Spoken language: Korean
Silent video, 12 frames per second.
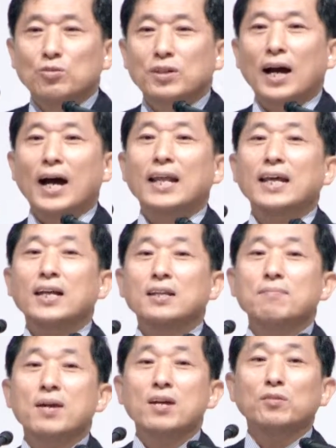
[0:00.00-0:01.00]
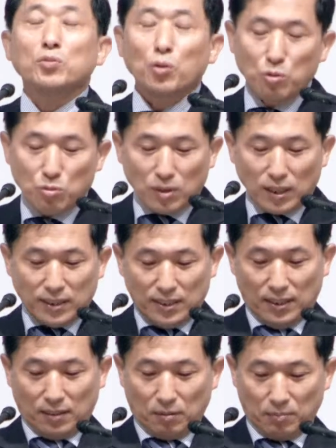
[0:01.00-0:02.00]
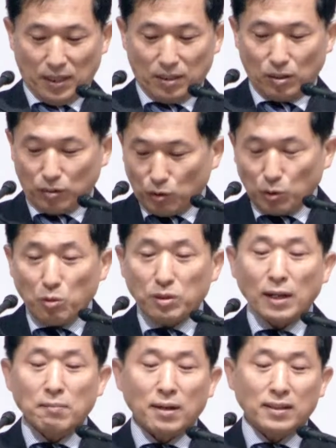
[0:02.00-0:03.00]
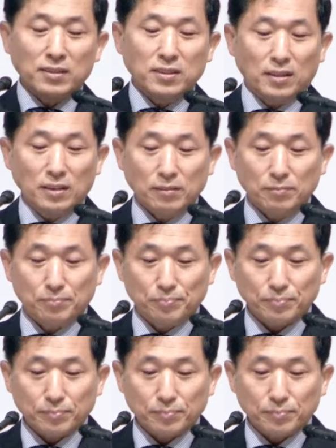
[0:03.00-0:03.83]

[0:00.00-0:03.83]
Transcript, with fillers: 우리가 하나님의 소유가 된다는 겁니다. 여기서 소유란 말은요.